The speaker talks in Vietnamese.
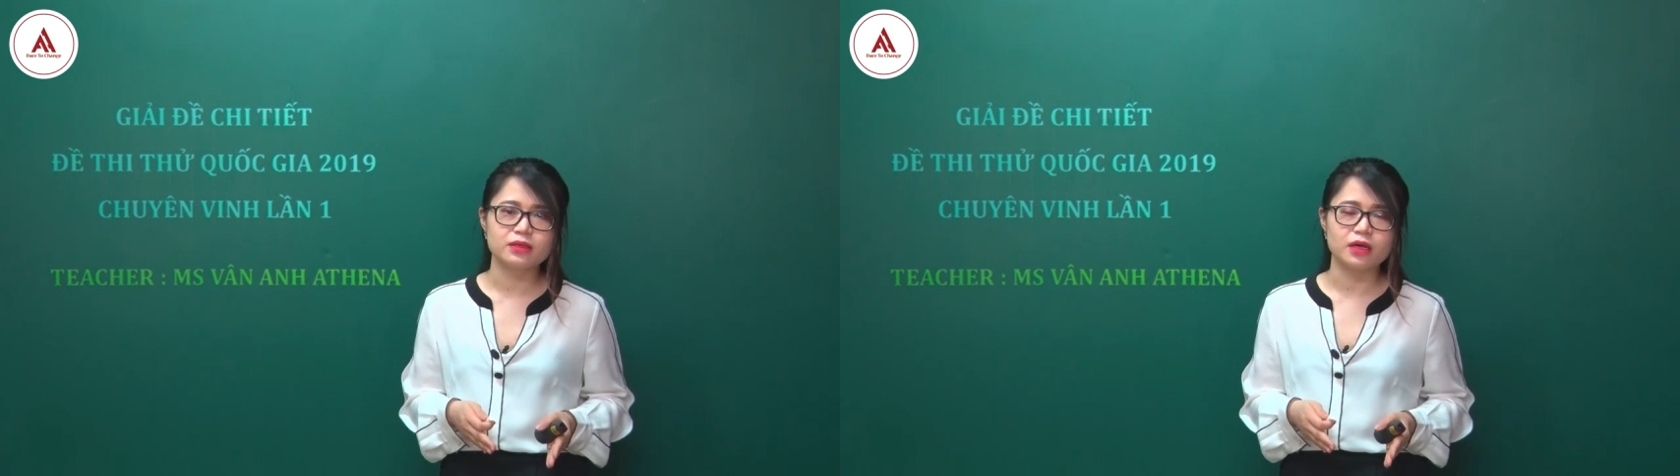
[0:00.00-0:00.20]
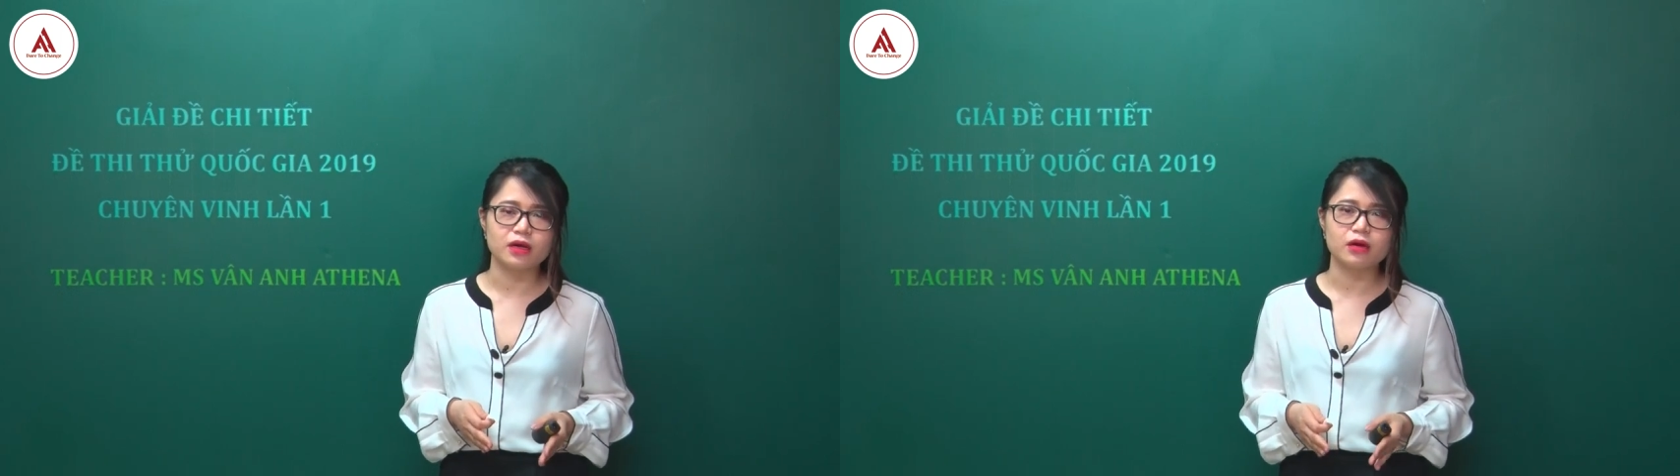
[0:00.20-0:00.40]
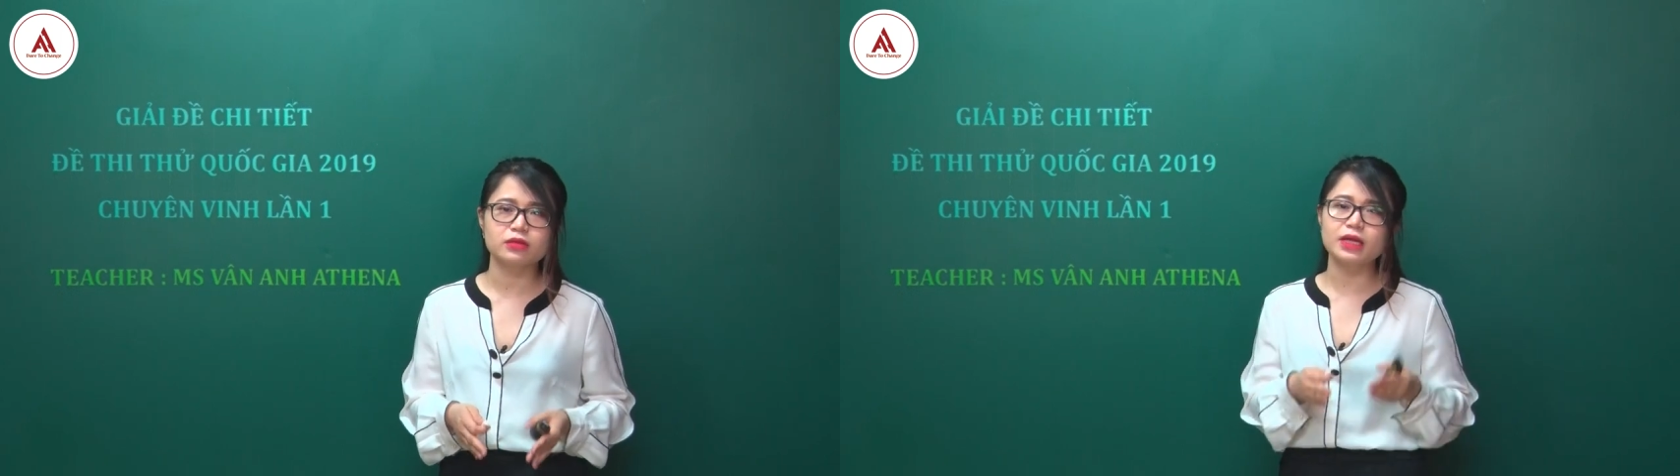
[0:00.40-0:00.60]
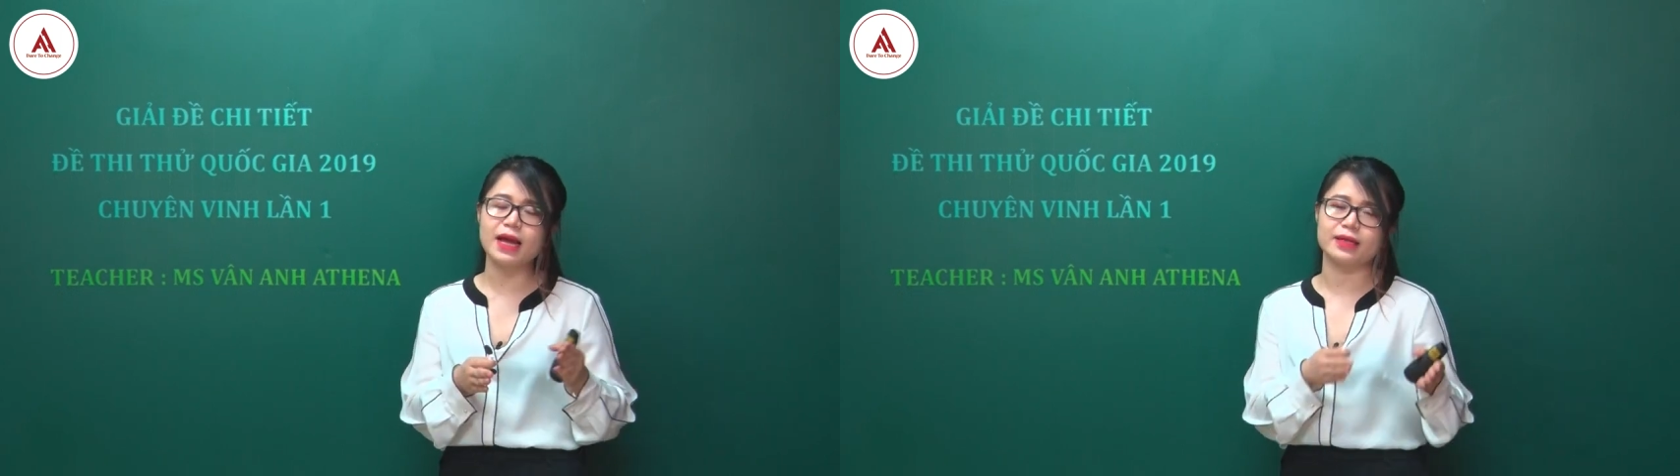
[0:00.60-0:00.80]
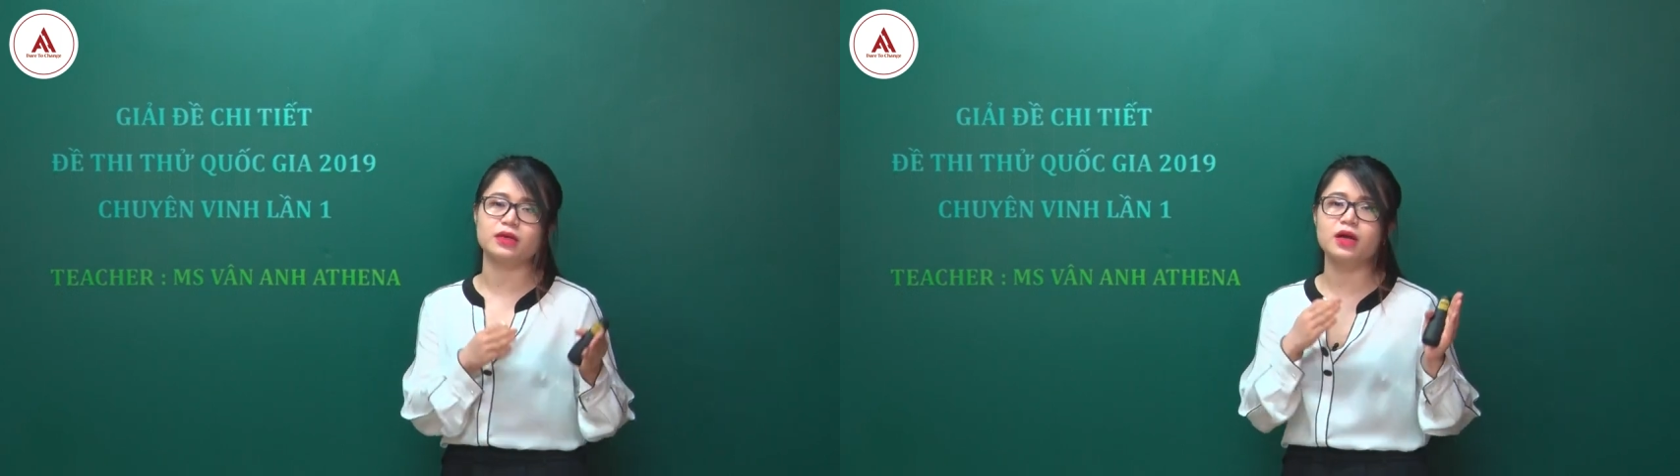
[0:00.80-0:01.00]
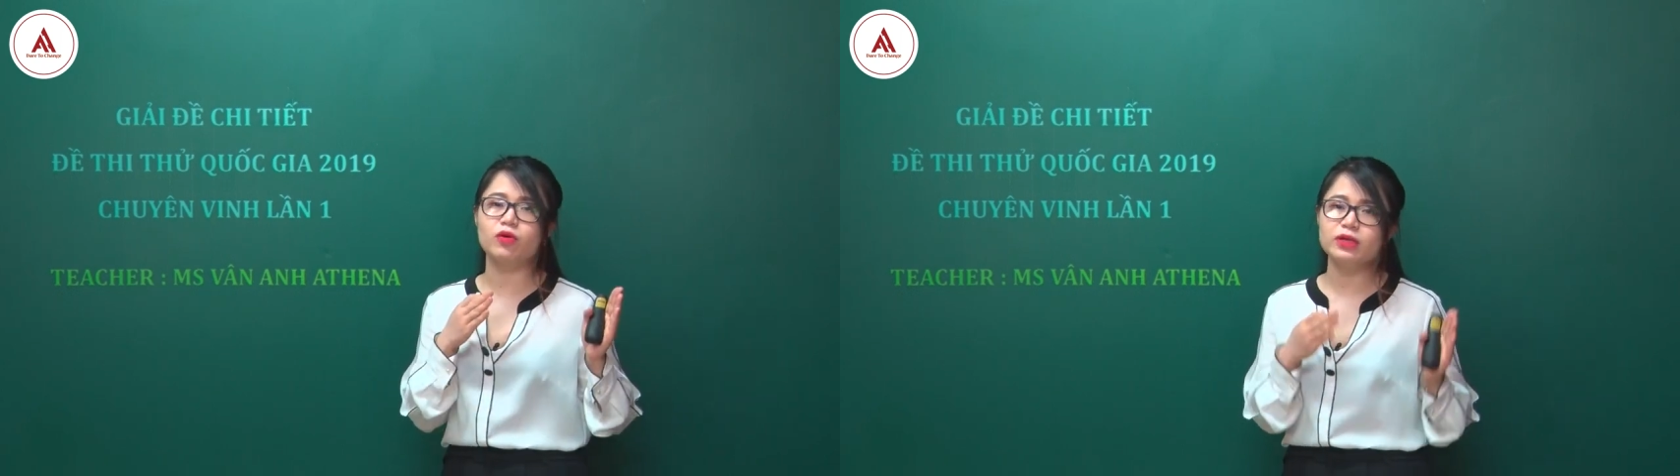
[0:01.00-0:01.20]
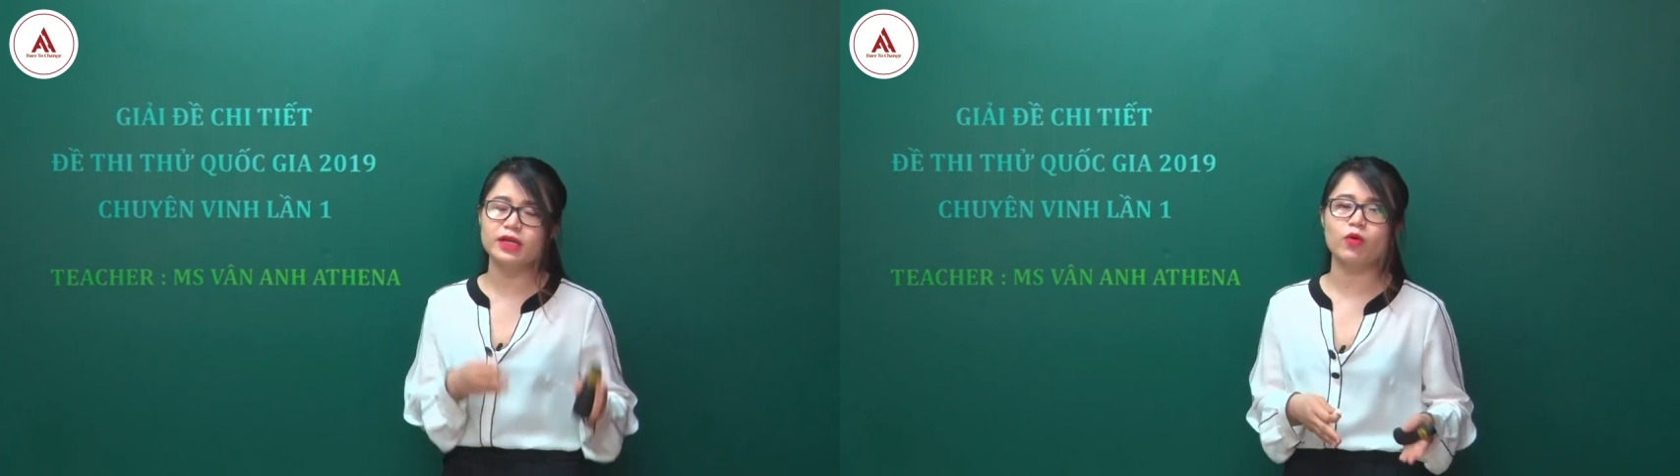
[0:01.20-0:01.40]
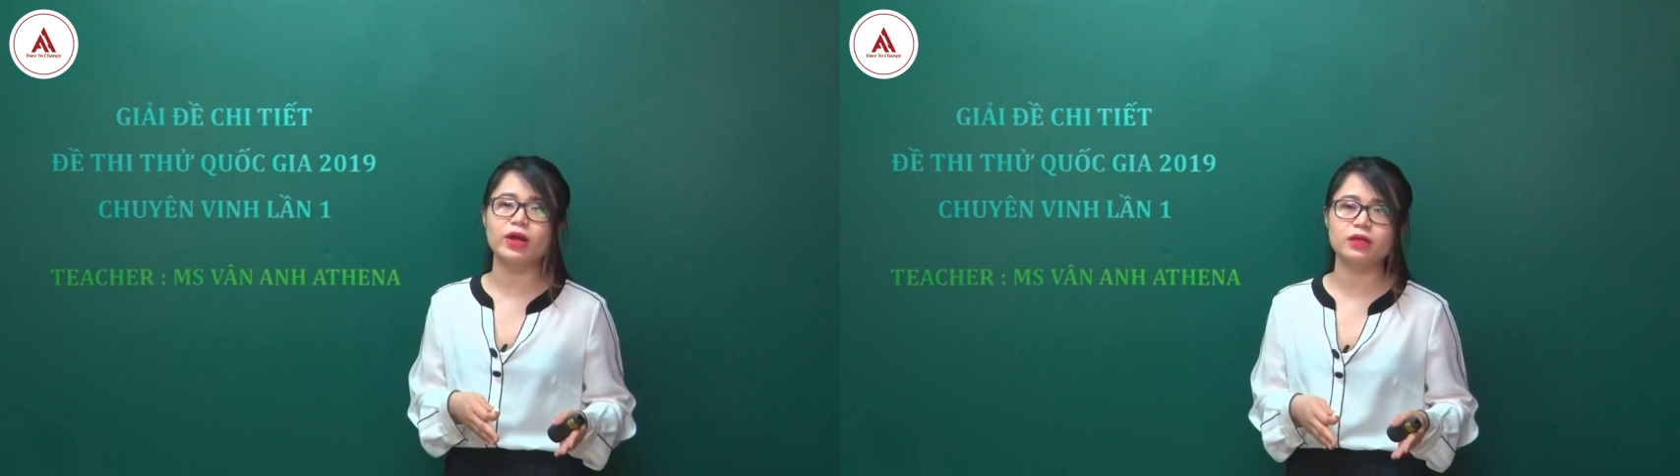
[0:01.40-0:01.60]
Đó, tất cả những câu
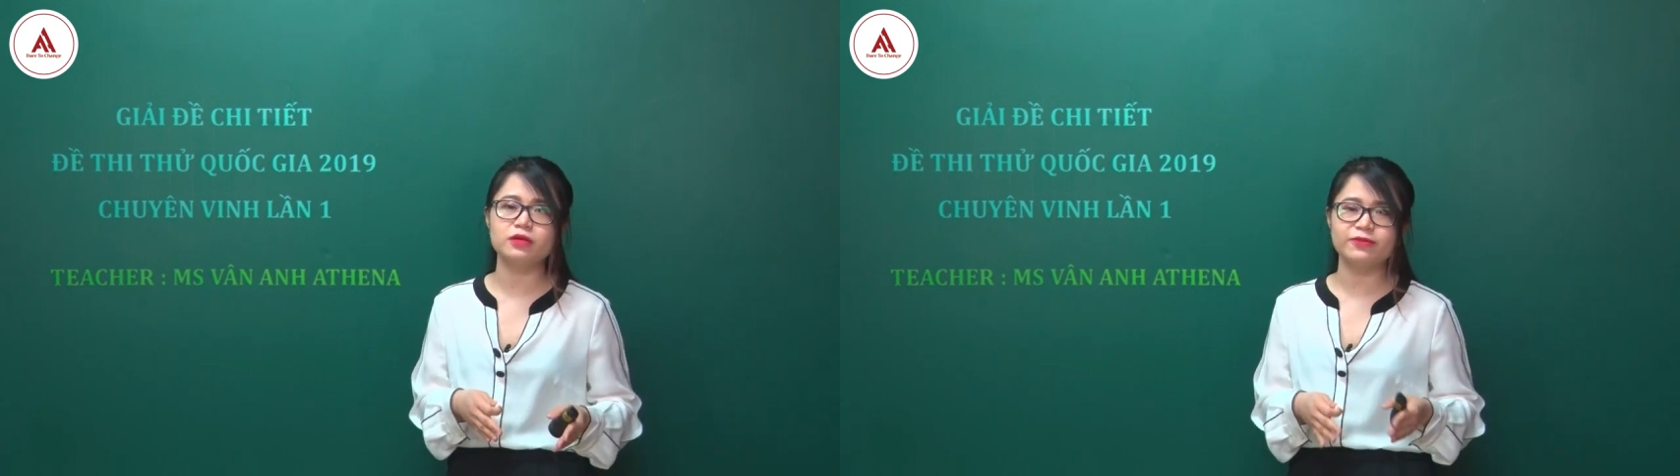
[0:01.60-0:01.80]
liên quan đến